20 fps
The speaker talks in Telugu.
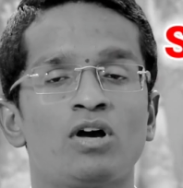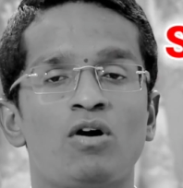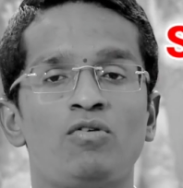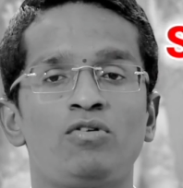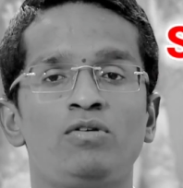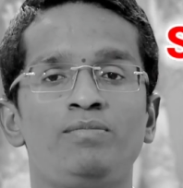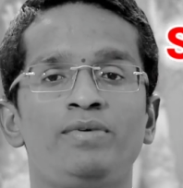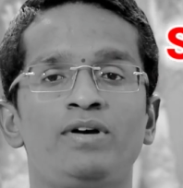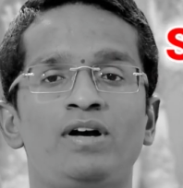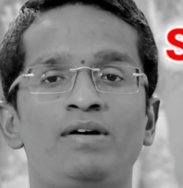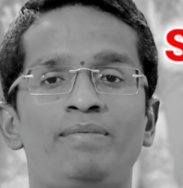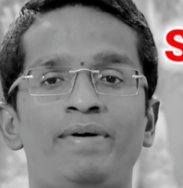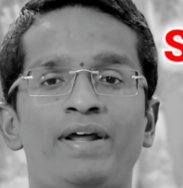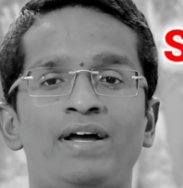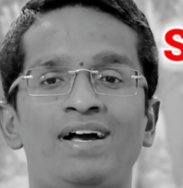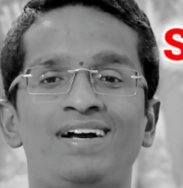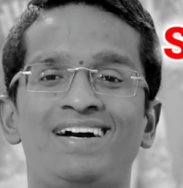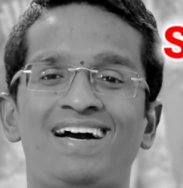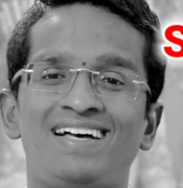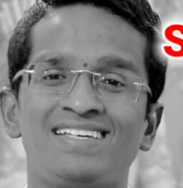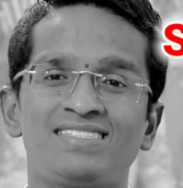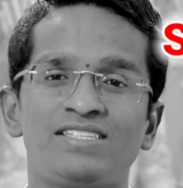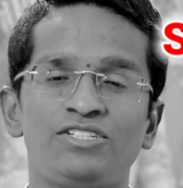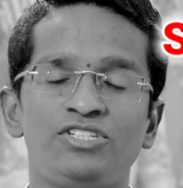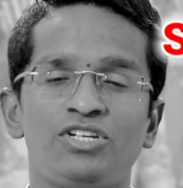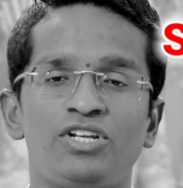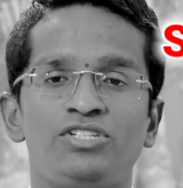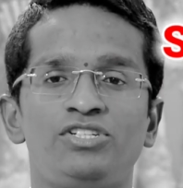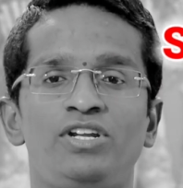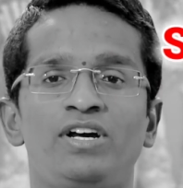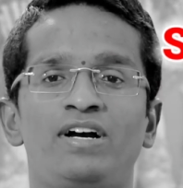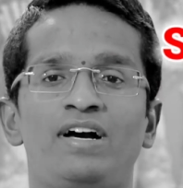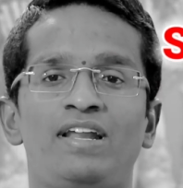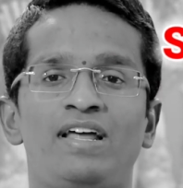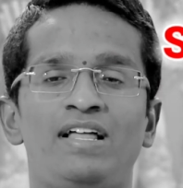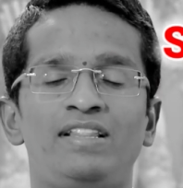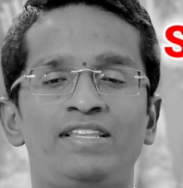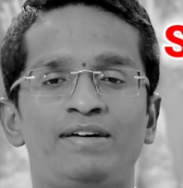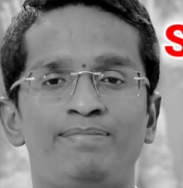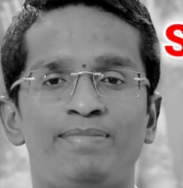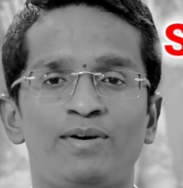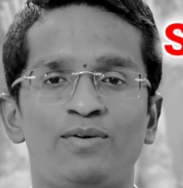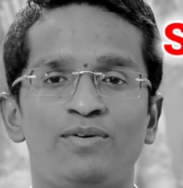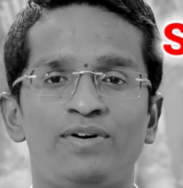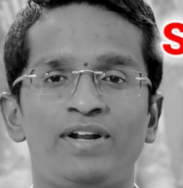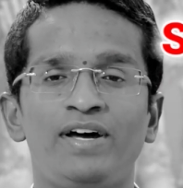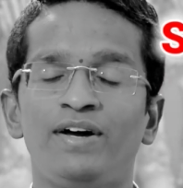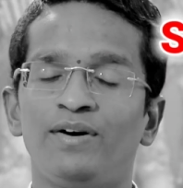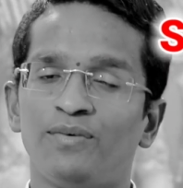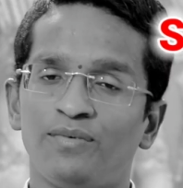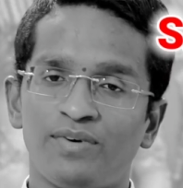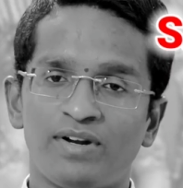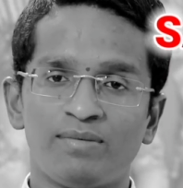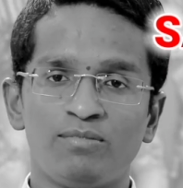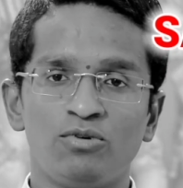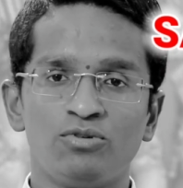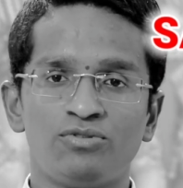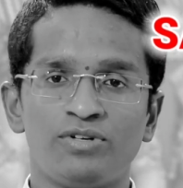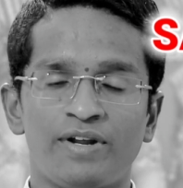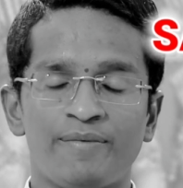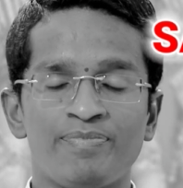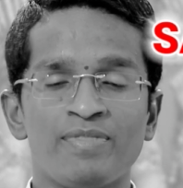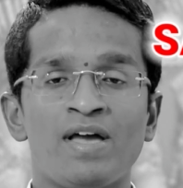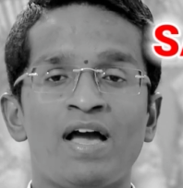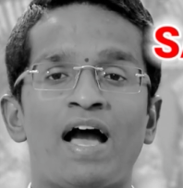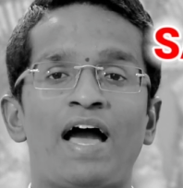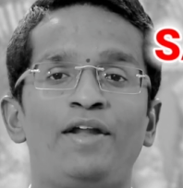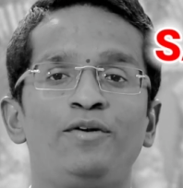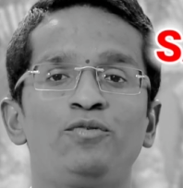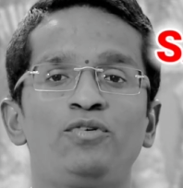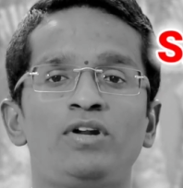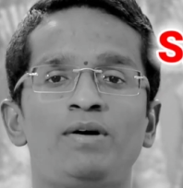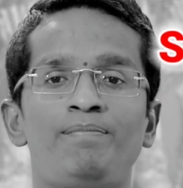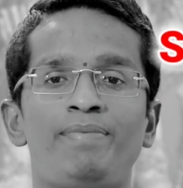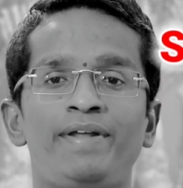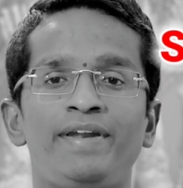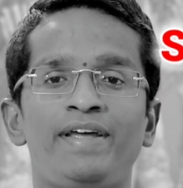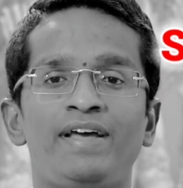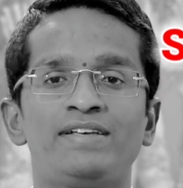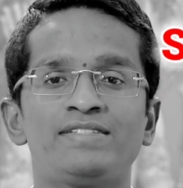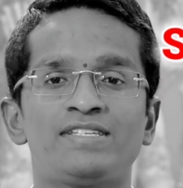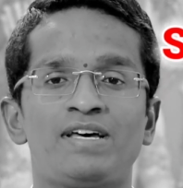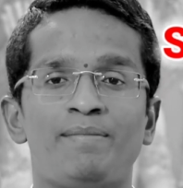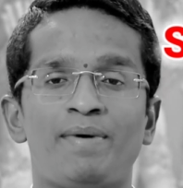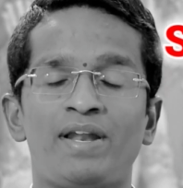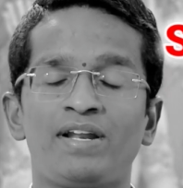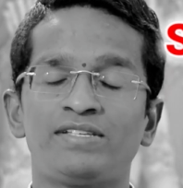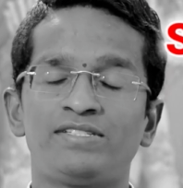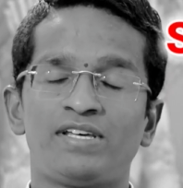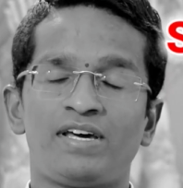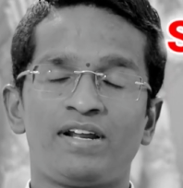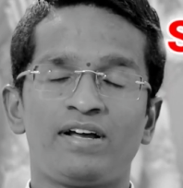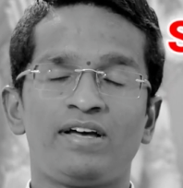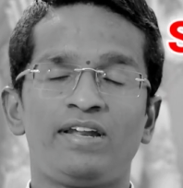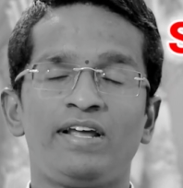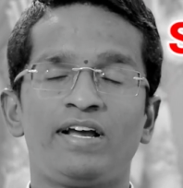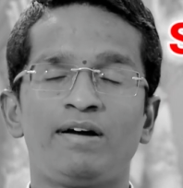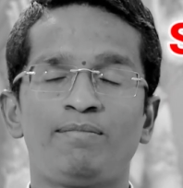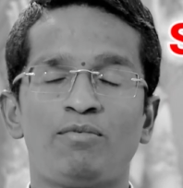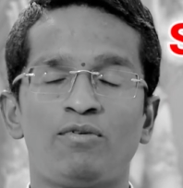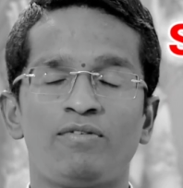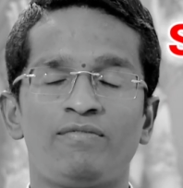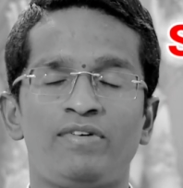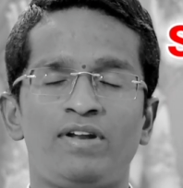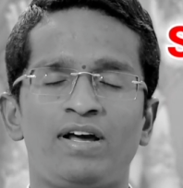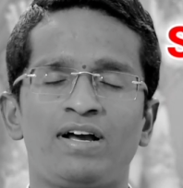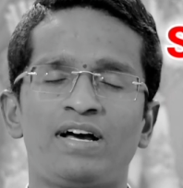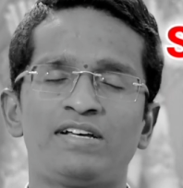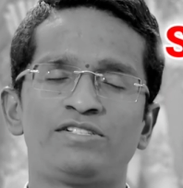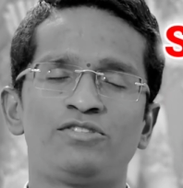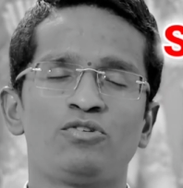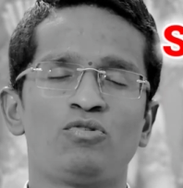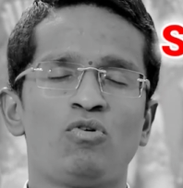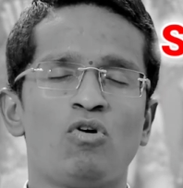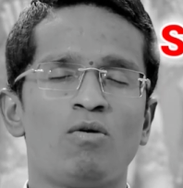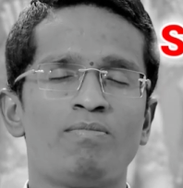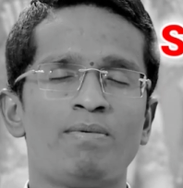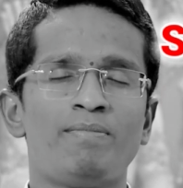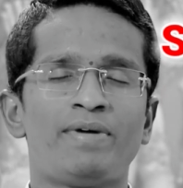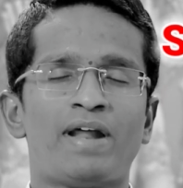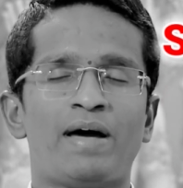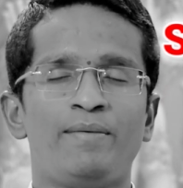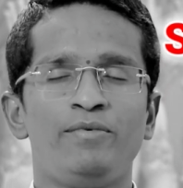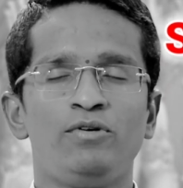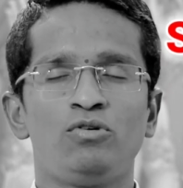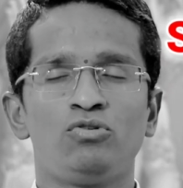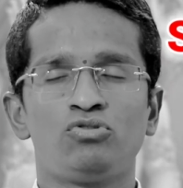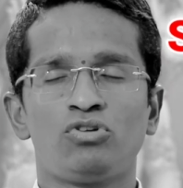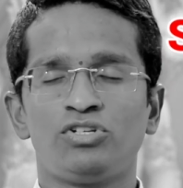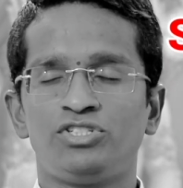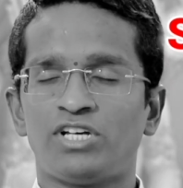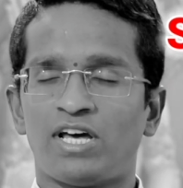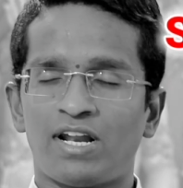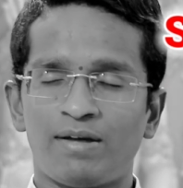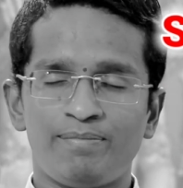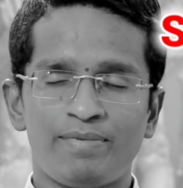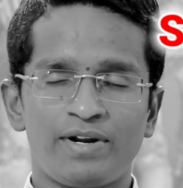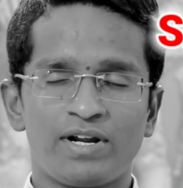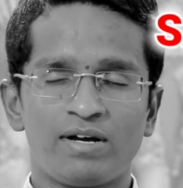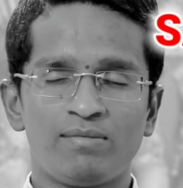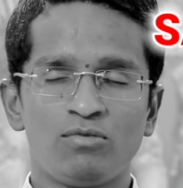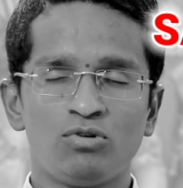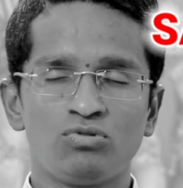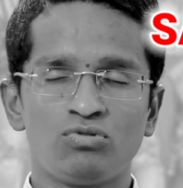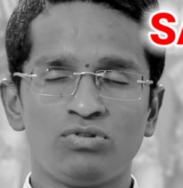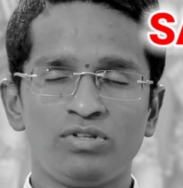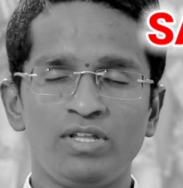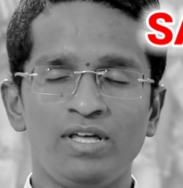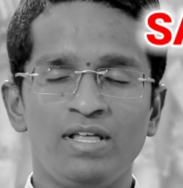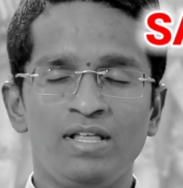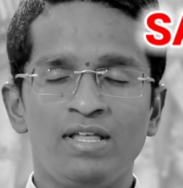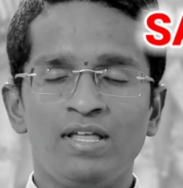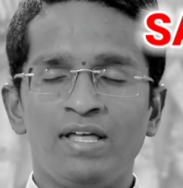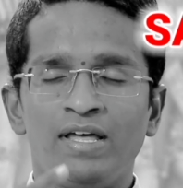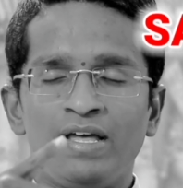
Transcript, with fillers: కౌటుంబిక పరంగా కాస్త చిన్న చిన్న కలహాలు తప్పకుండా ఉండబోతున్నాయి అనుకున్న పని సమయానికి జరగలేకపోవడం వల్ల కాస్త కోపం రాబోయే రోజులు చాలా పెరగబోతుంది